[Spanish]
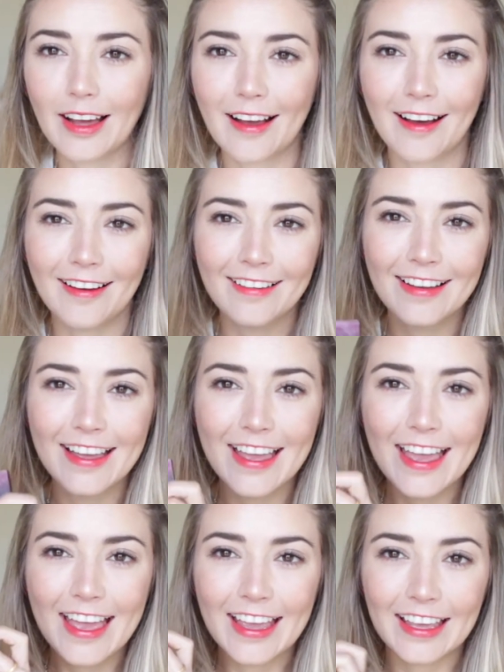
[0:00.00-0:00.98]
la caja,
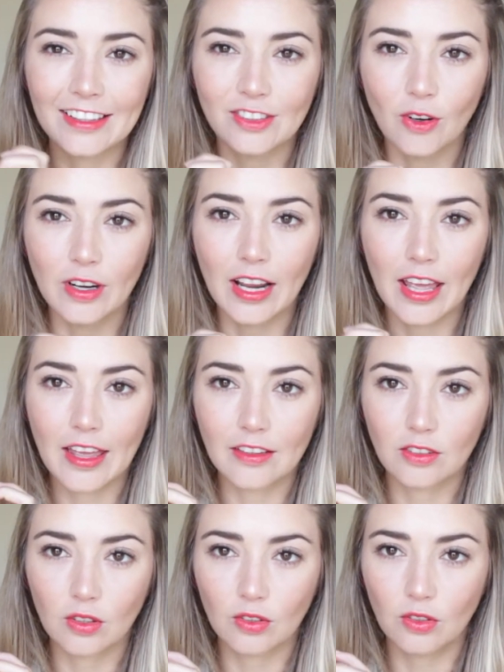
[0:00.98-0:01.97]
que son
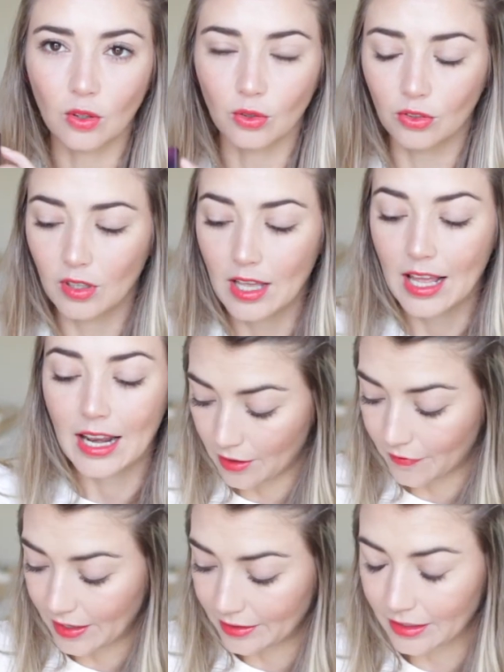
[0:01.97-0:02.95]
estos dos. La
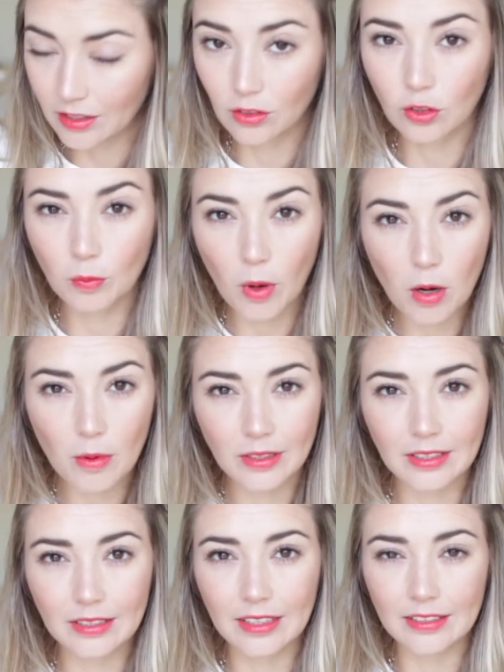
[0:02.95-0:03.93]
diferencia de estos polvos
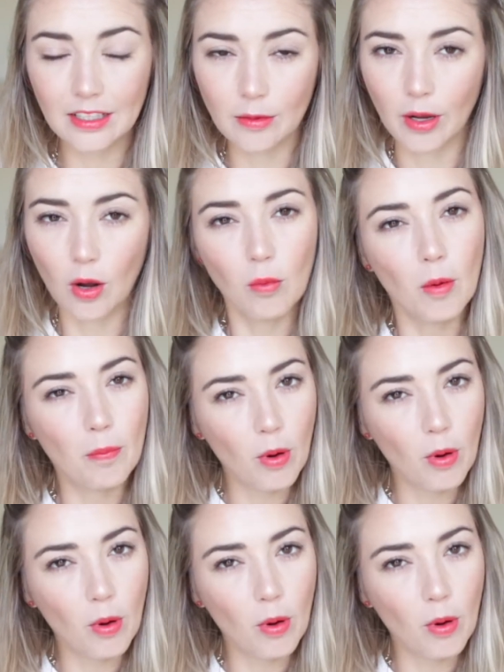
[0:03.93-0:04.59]
es que sirven como